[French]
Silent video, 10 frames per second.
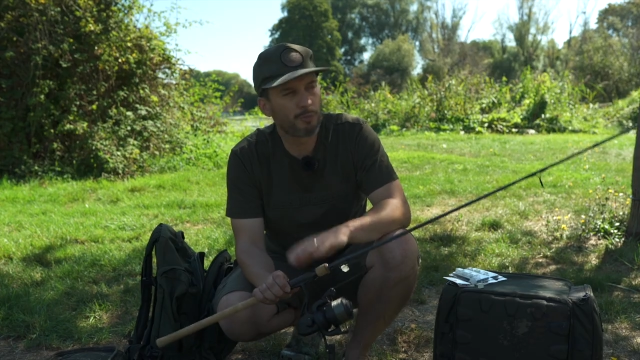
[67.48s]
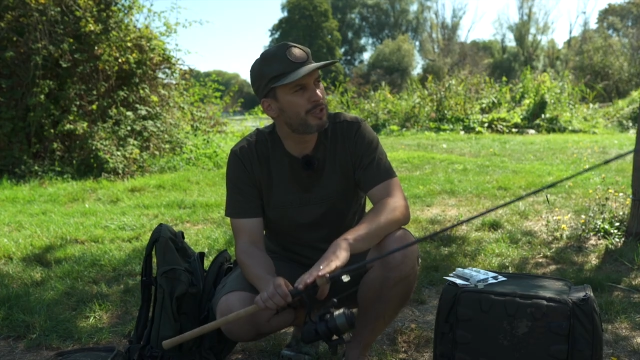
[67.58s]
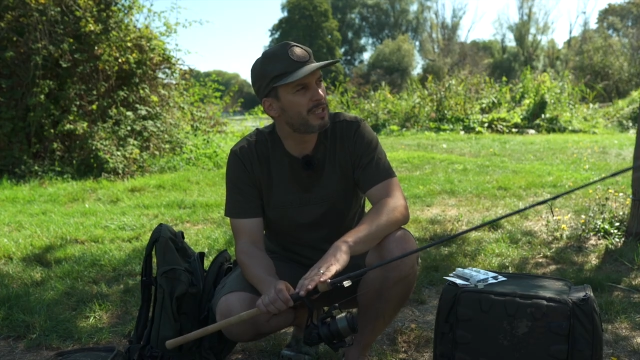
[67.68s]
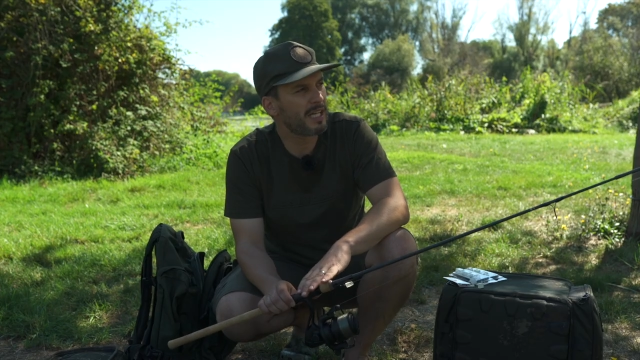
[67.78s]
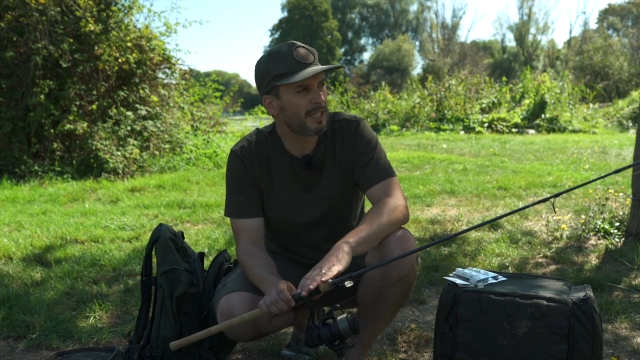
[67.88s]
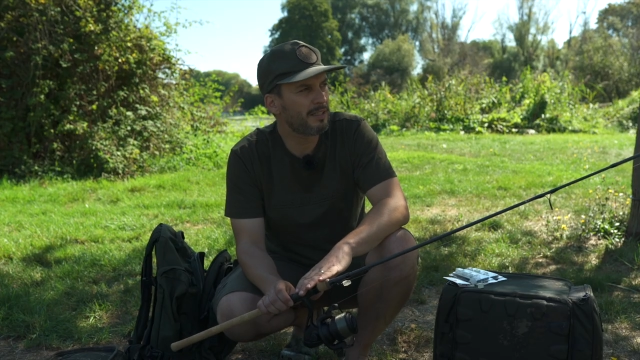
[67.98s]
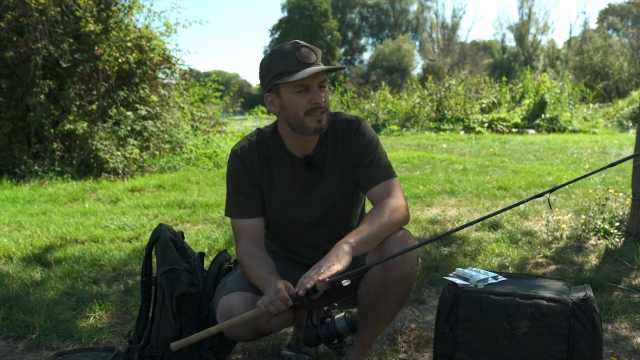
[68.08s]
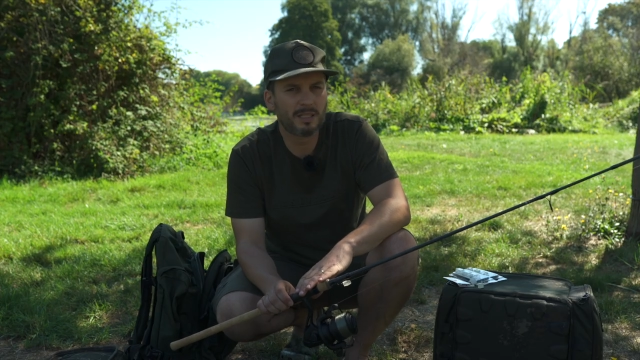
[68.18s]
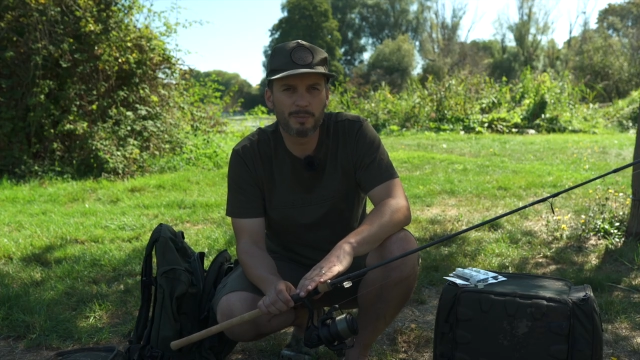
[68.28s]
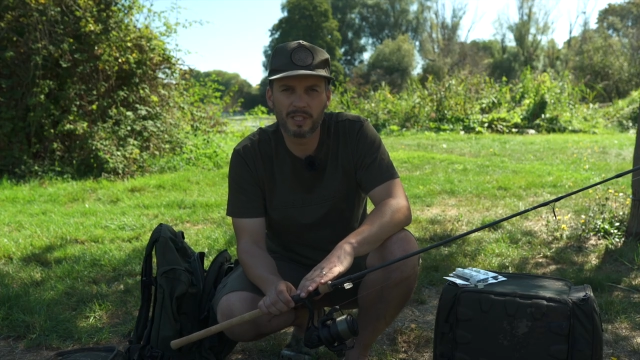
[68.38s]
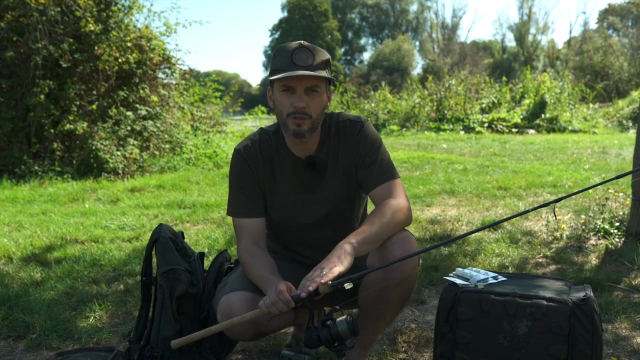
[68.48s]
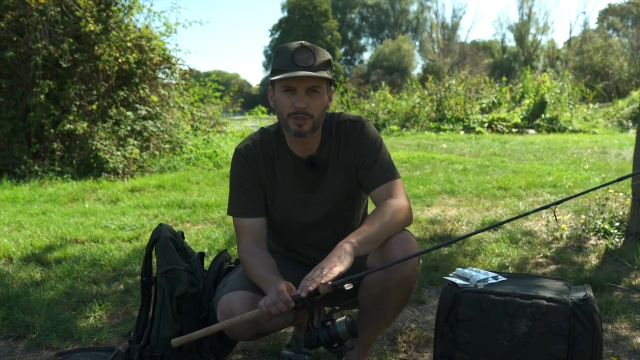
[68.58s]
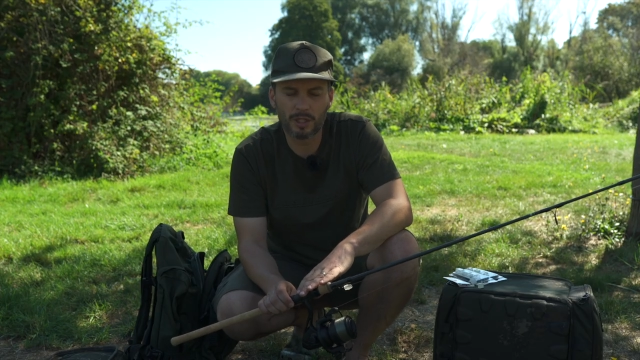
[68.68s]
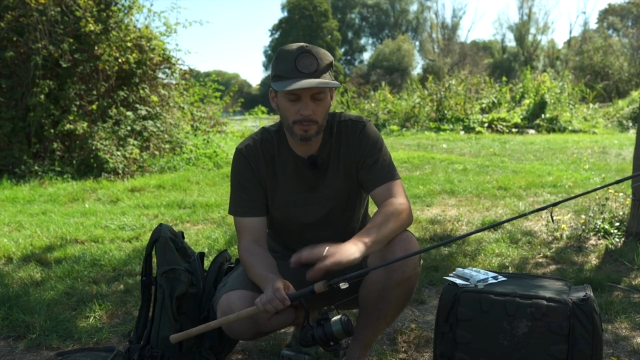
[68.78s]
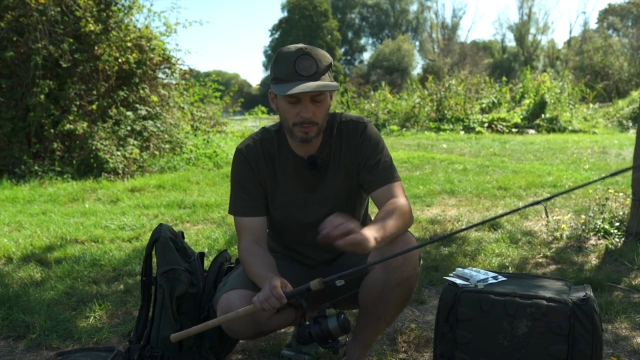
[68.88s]
une petite canne, 6 pieds en
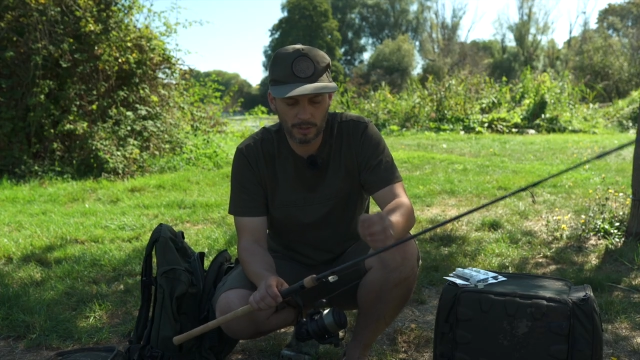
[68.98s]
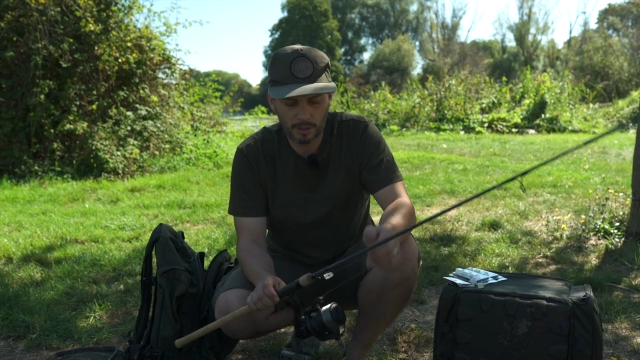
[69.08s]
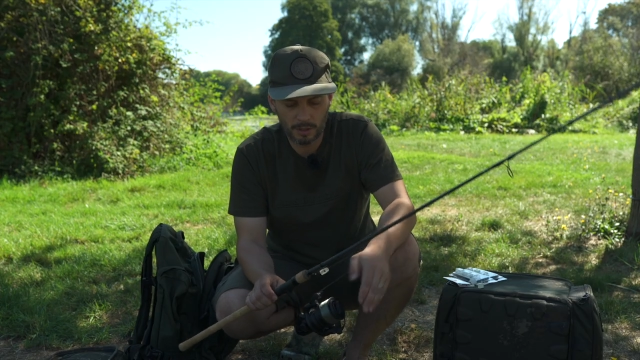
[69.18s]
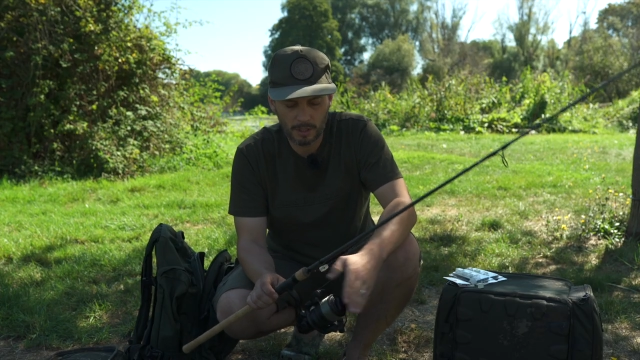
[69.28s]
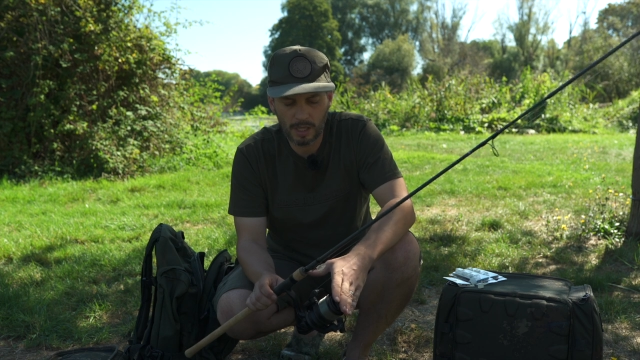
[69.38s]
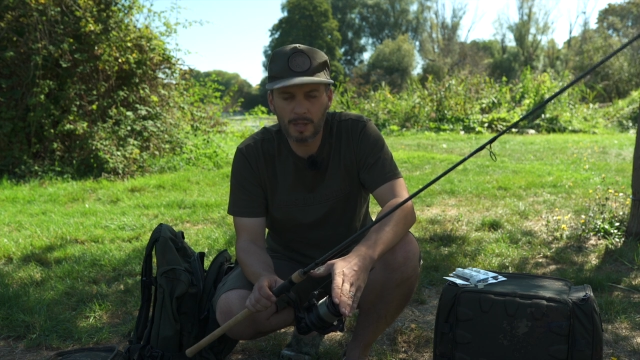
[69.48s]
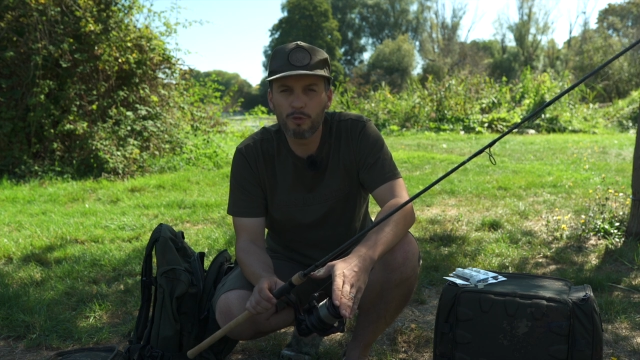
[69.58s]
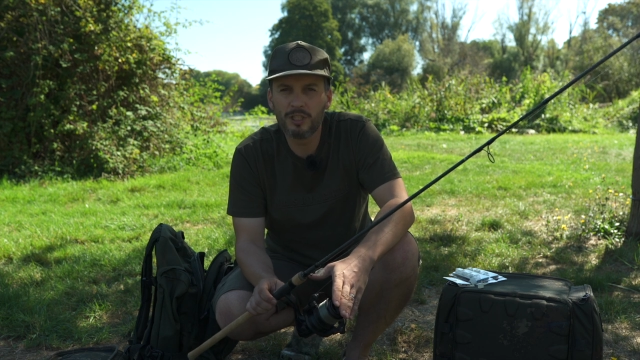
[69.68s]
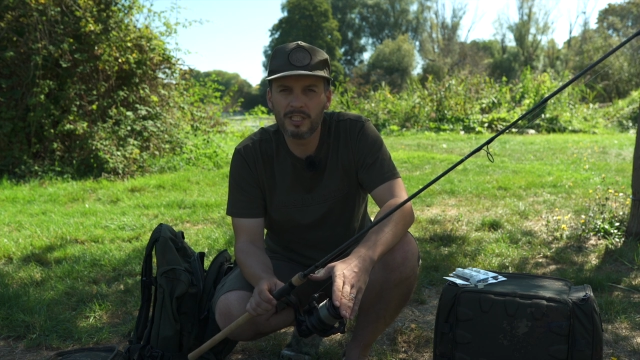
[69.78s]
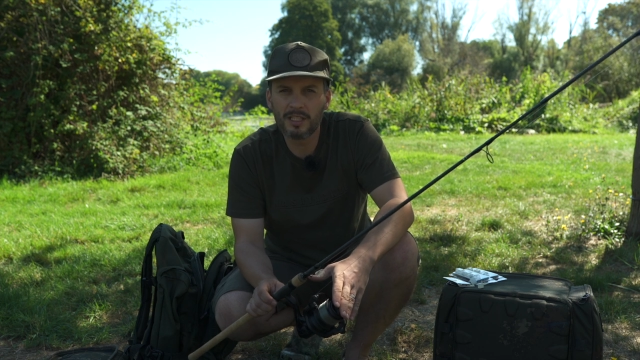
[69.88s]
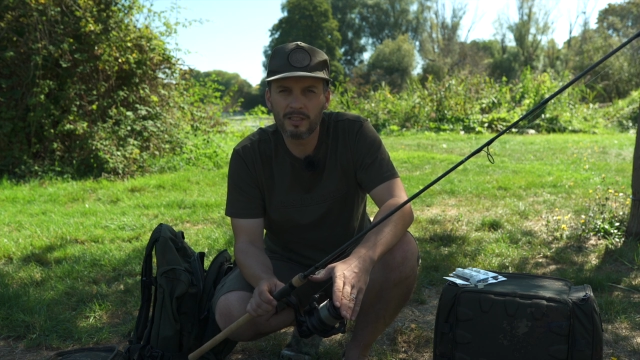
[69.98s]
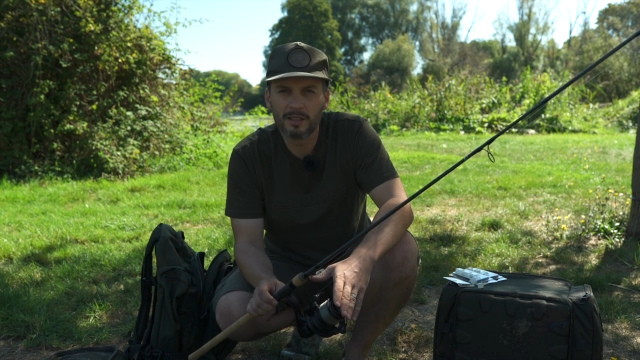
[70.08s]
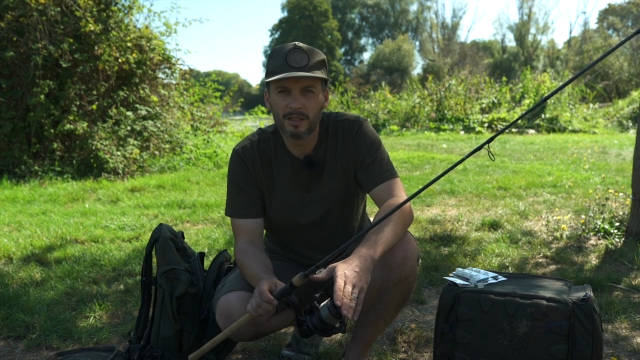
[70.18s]
scope, un moulinet,